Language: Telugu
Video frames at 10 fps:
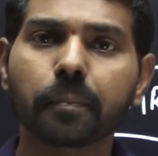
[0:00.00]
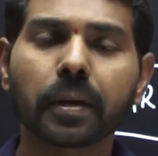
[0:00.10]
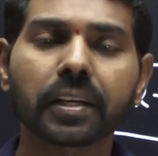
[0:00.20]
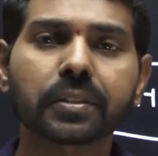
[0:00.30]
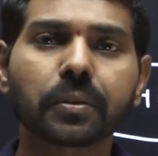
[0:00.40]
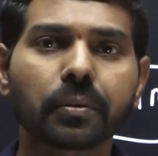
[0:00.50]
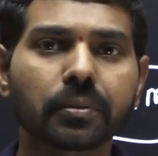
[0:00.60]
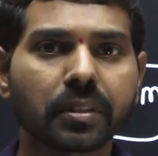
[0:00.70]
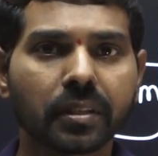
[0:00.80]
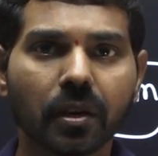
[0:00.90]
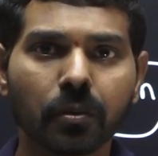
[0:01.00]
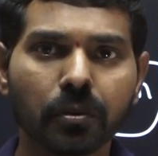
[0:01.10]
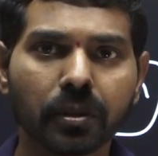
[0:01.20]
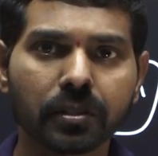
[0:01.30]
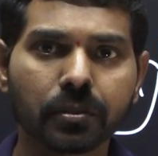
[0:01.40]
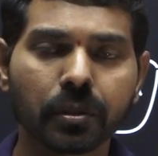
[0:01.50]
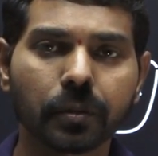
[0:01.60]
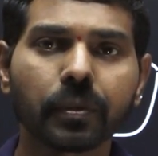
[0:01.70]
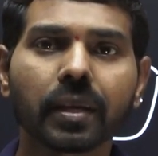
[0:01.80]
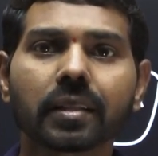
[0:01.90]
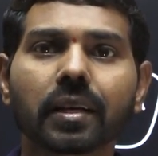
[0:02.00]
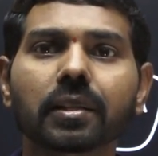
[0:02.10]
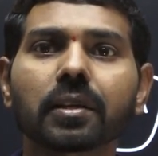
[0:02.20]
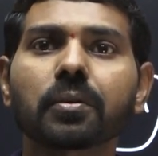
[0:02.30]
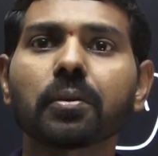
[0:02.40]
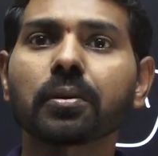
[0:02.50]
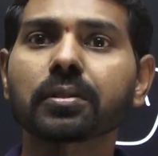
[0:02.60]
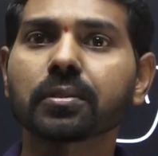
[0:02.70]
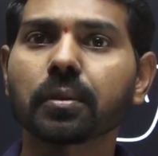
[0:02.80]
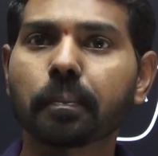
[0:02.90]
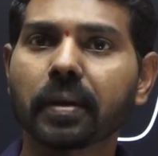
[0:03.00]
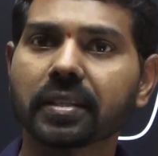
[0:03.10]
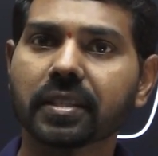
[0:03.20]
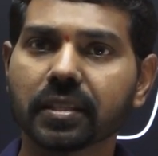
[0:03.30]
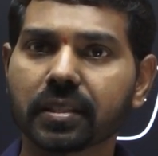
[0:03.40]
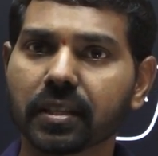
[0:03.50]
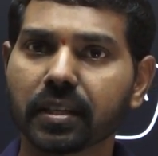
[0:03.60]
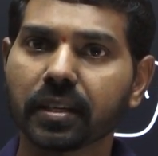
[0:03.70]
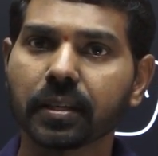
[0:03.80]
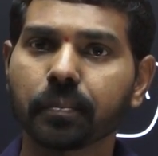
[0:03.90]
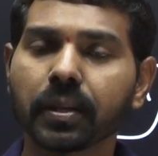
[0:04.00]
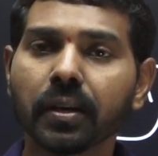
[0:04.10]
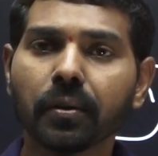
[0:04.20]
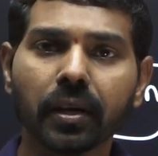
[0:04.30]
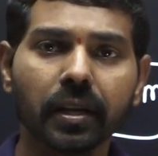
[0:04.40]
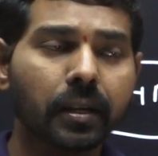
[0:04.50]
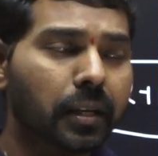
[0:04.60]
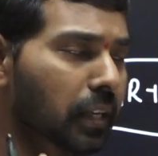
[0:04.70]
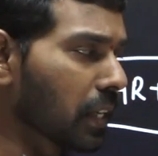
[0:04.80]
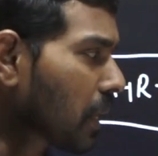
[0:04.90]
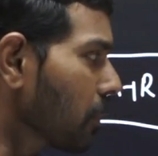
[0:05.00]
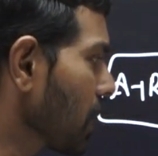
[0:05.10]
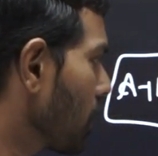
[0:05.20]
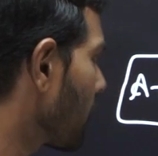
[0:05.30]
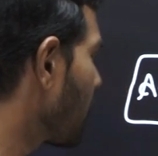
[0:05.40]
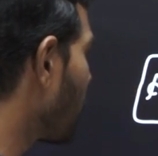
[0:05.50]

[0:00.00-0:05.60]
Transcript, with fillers: ప్లే స్టోర్ నుంచి డౌన్లోడ్ చేసుకొని తర్వాత కోర్సును పర్చేజ్ చేయండి ఓకేనా ఇంకా మీకు ఏమైనా